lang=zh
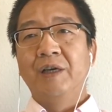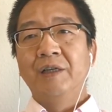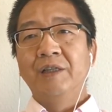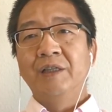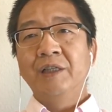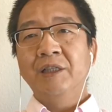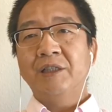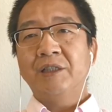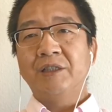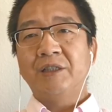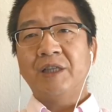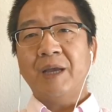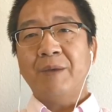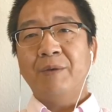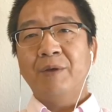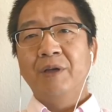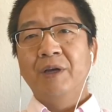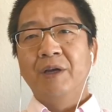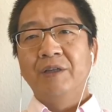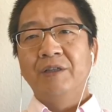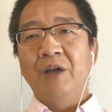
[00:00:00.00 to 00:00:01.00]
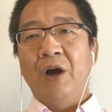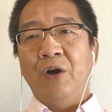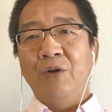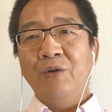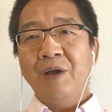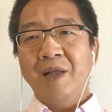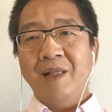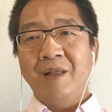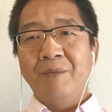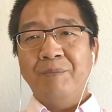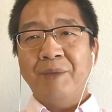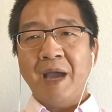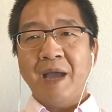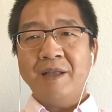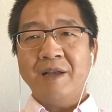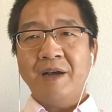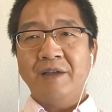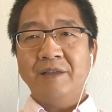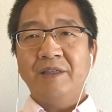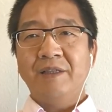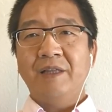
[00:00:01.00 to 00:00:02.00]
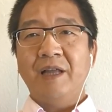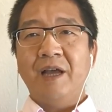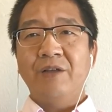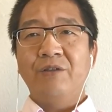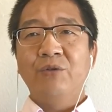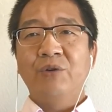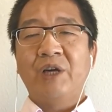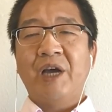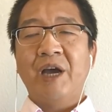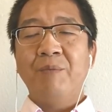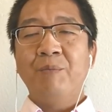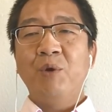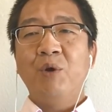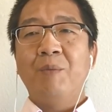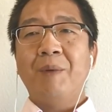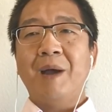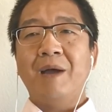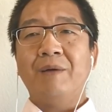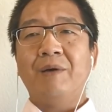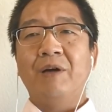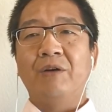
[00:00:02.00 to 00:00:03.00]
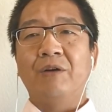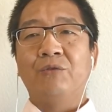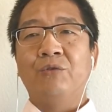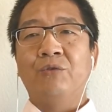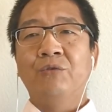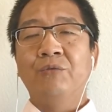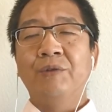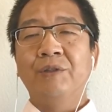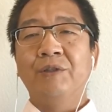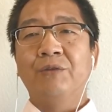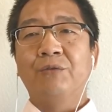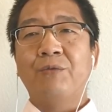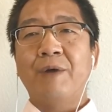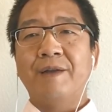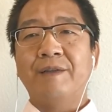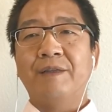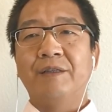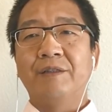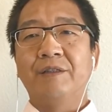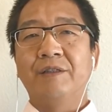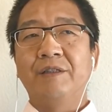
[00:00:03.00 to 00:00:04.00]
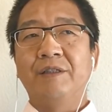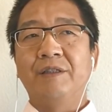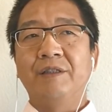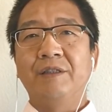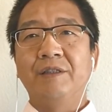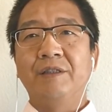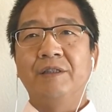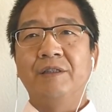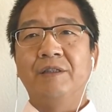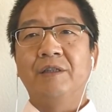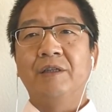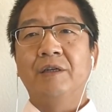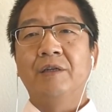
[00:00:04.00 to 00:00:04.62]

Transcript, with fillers: 因此在遥远的边疆地带就更没有办法充分地贯彻自己的意志。